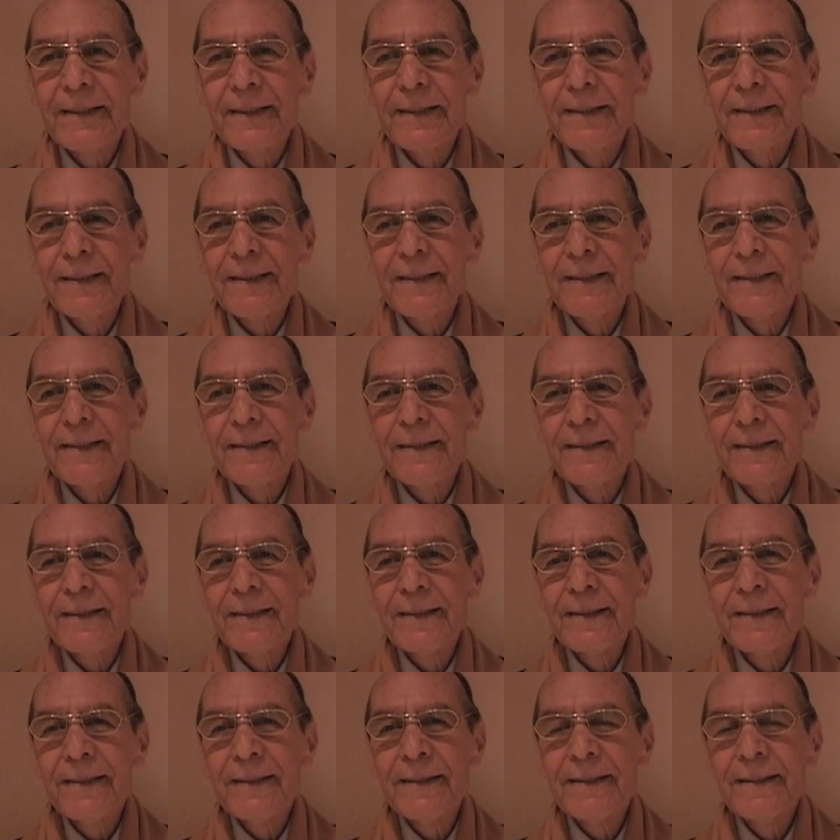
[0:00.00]
الاشواط
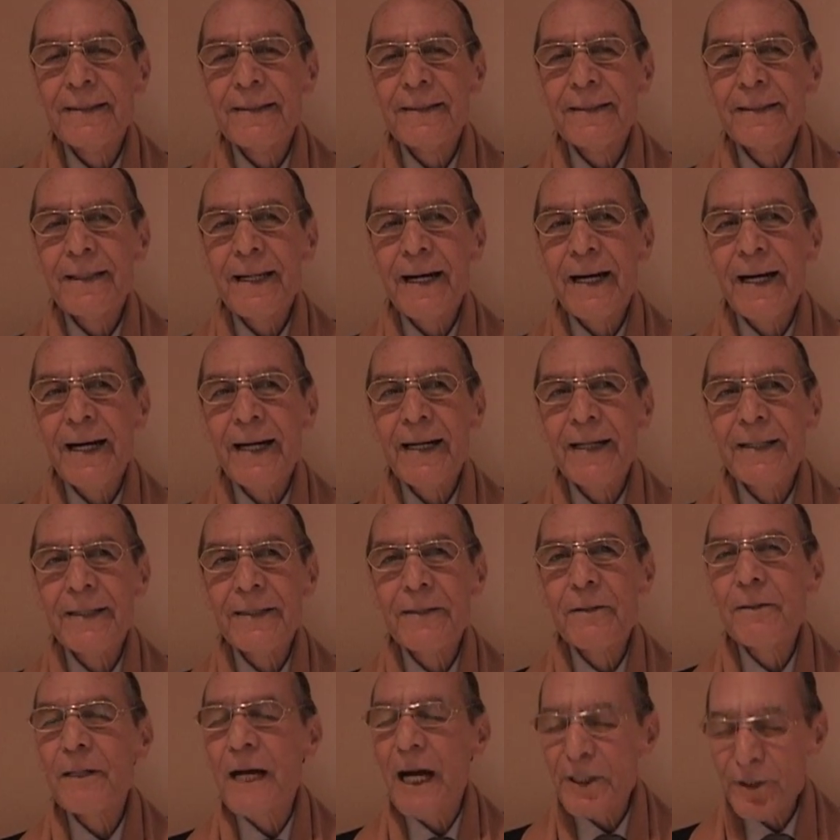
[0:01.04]
غنويا بزاف
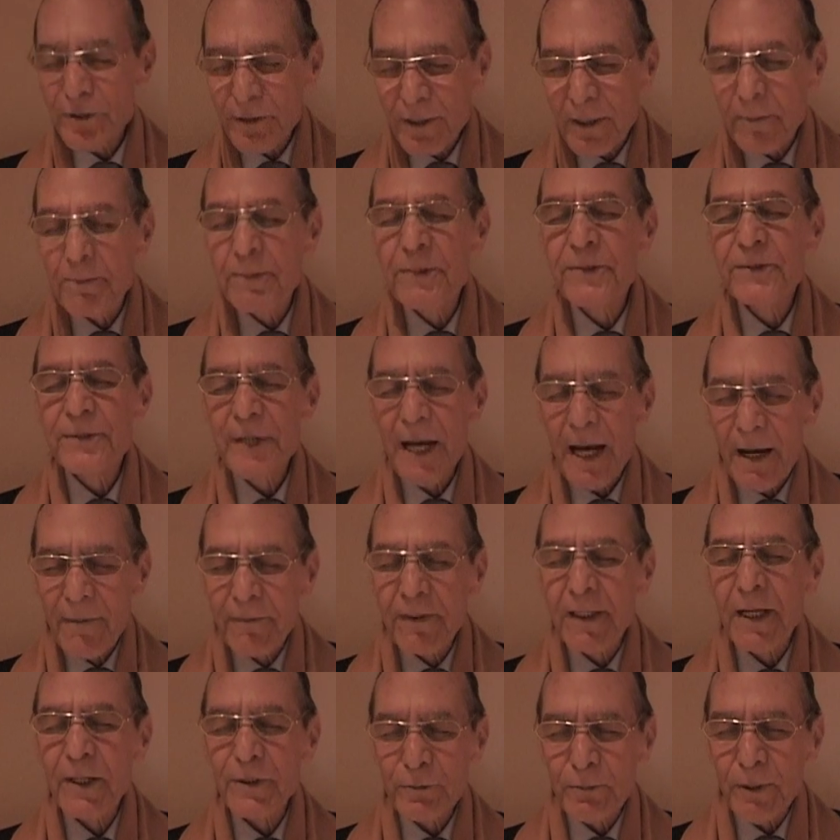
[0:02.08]
لا أش...
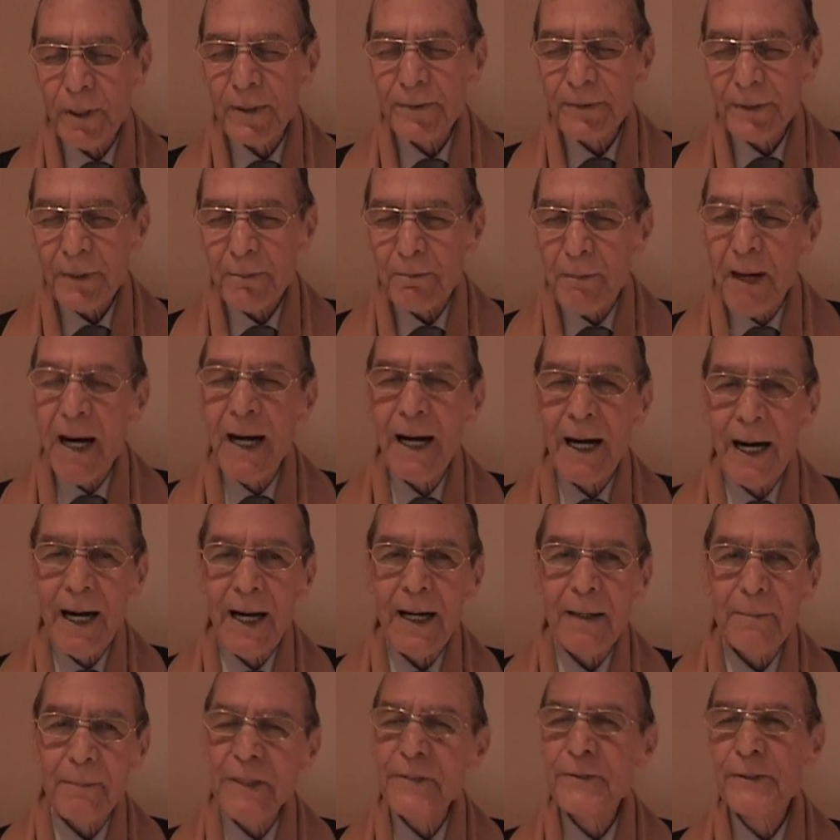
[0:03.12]
بزاف الاشواط
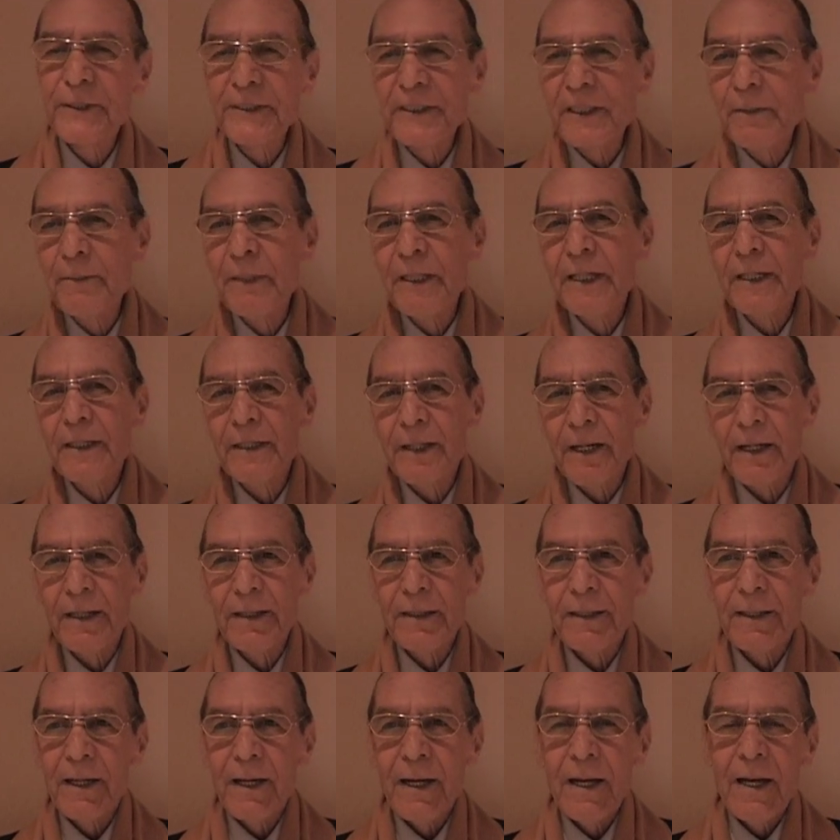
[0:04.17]
ما ما يصدق كمان هي
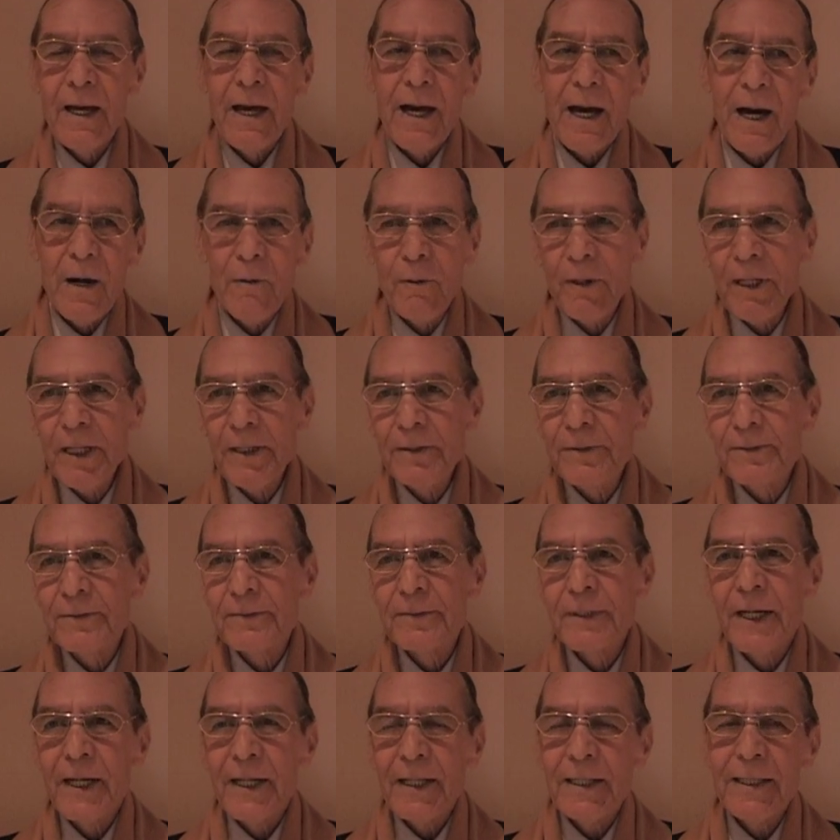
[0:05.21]
اولا
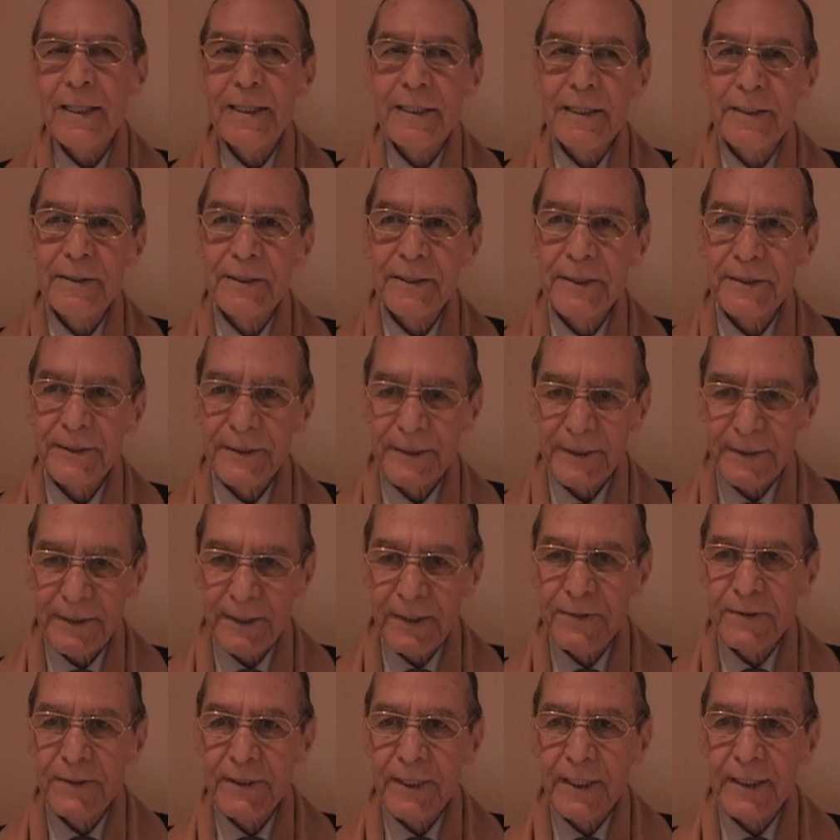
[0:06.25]
للذين
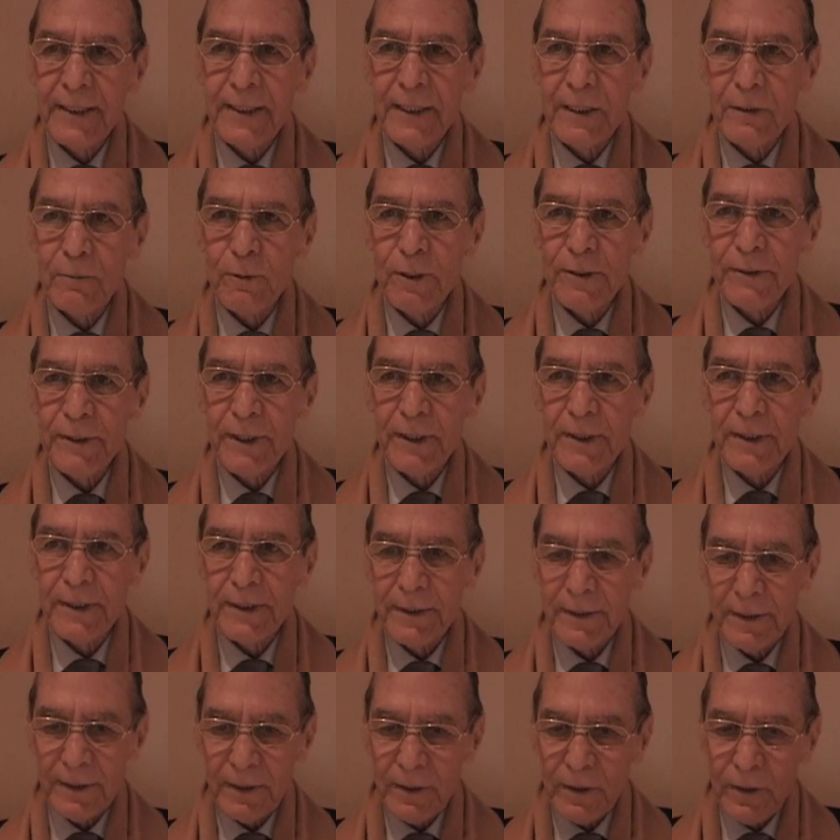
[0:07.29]
تركيز التاريخ الوطني
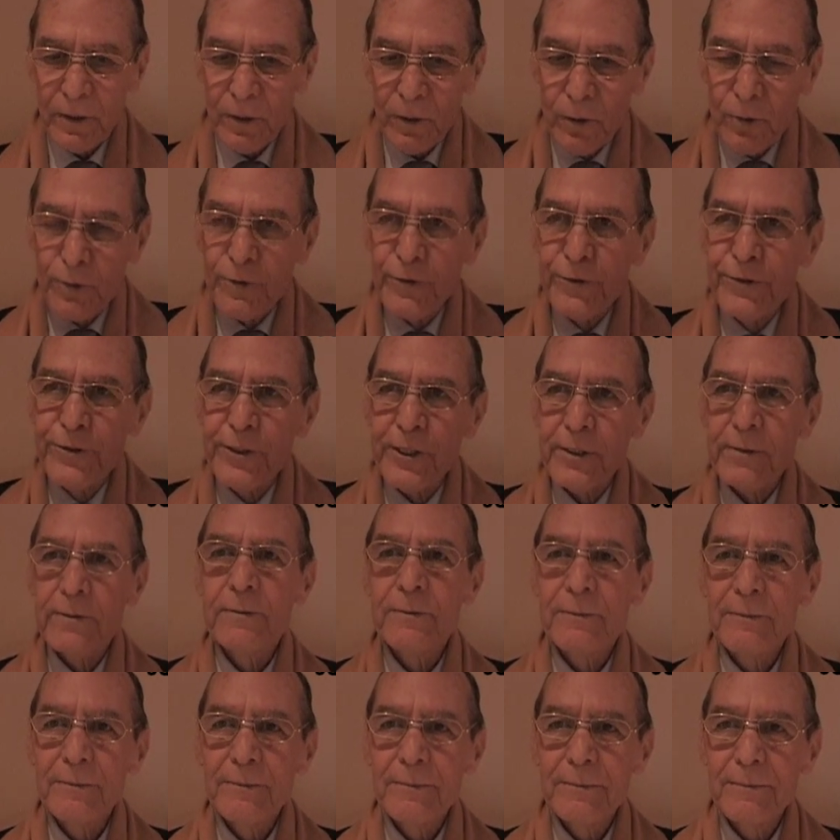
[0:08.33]
خز جد
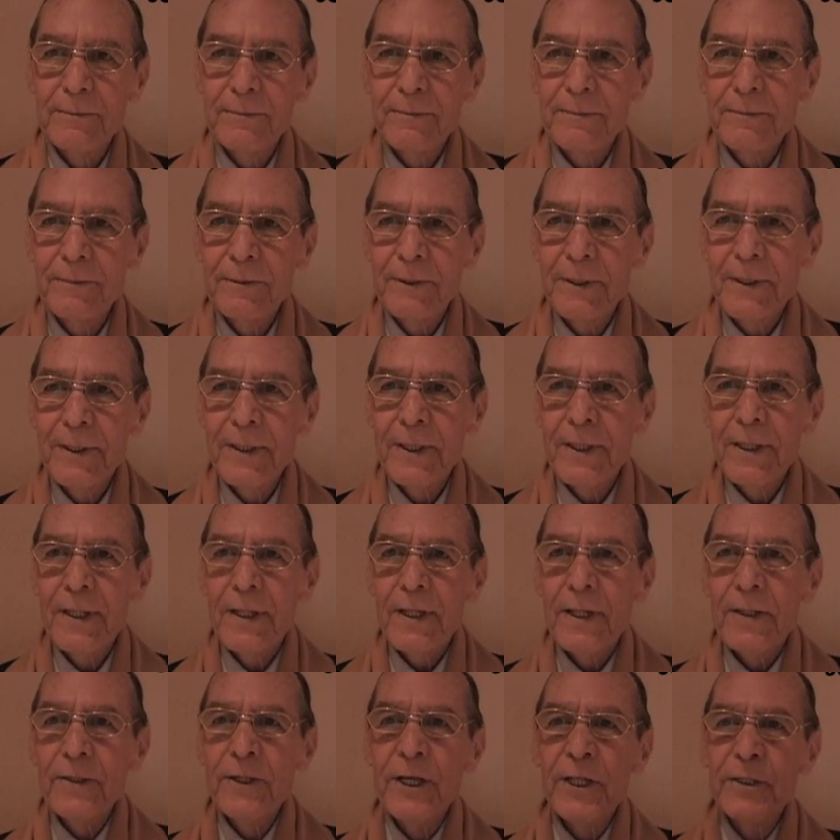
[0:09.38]

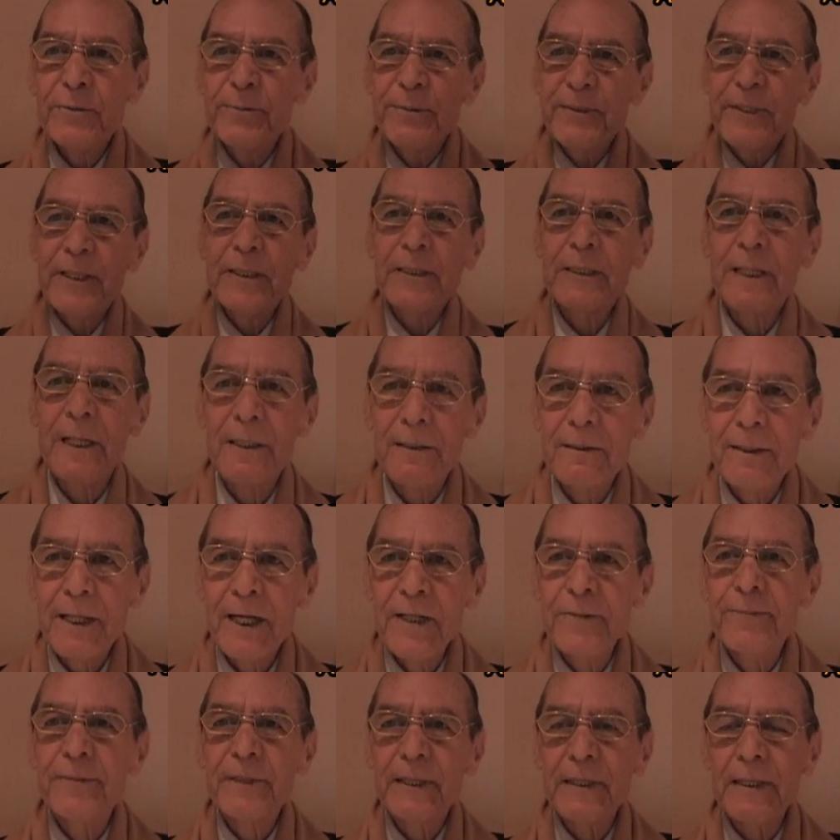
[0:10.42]
الحزب الاستقلال
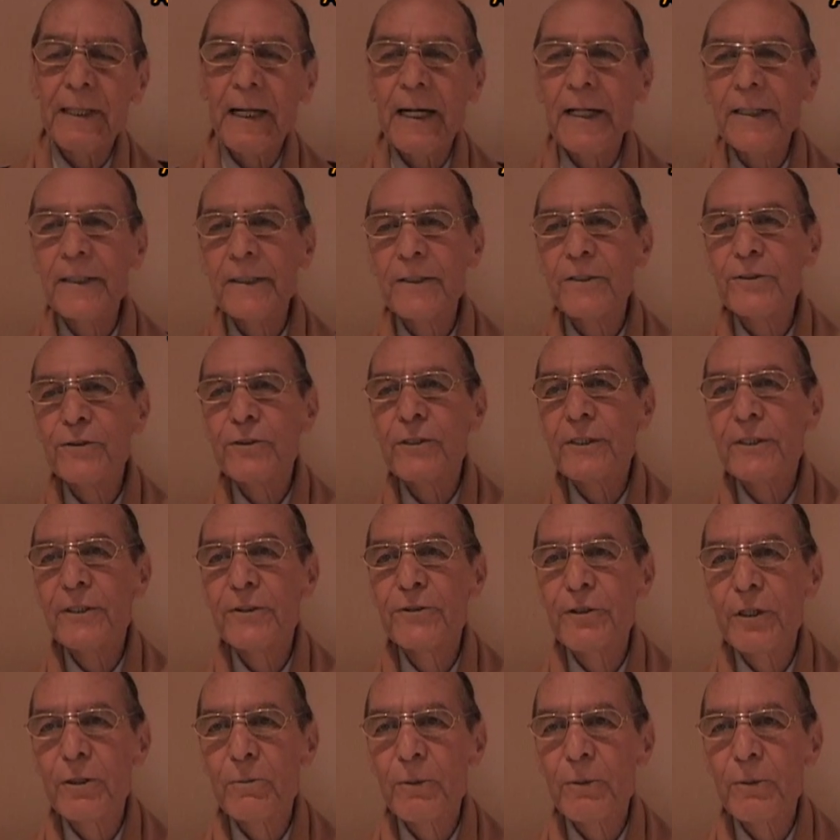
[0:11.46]
حزب الاستقلال شنو يجد